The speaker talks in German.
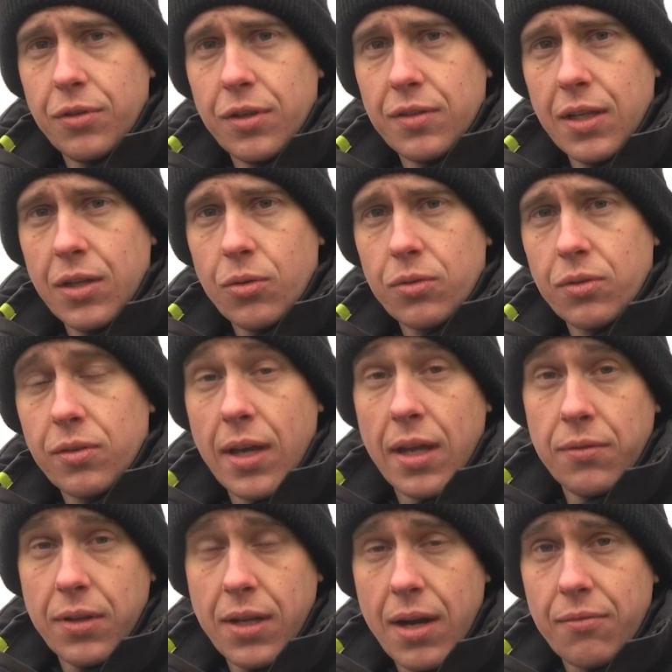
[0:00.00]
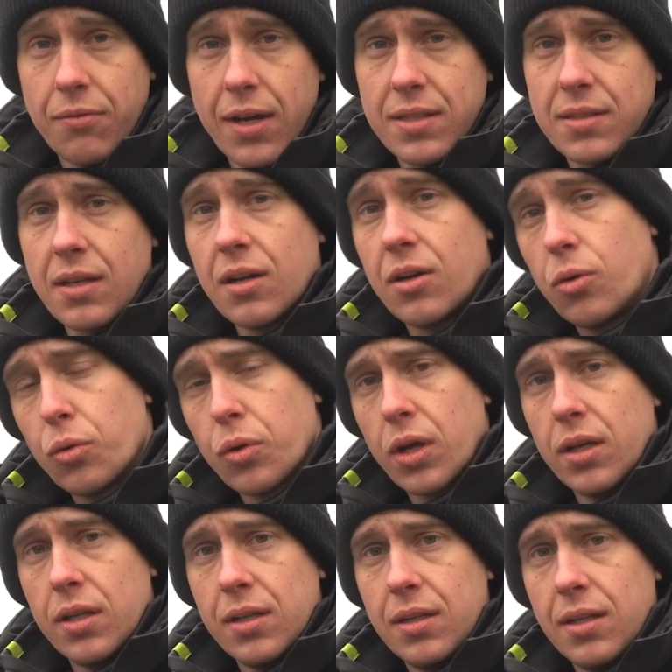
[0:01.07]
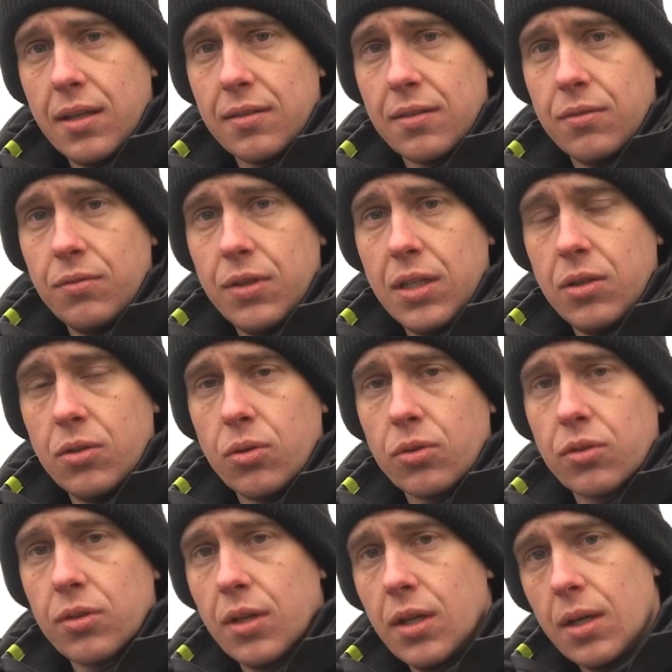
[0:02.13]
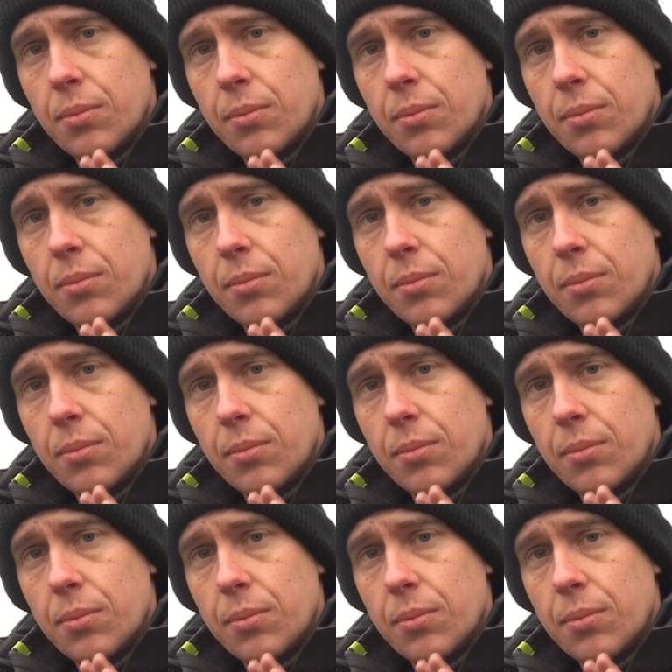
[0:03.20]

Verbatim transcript: wir sehen uns entweder am Wasser oder in den nächsten Videos.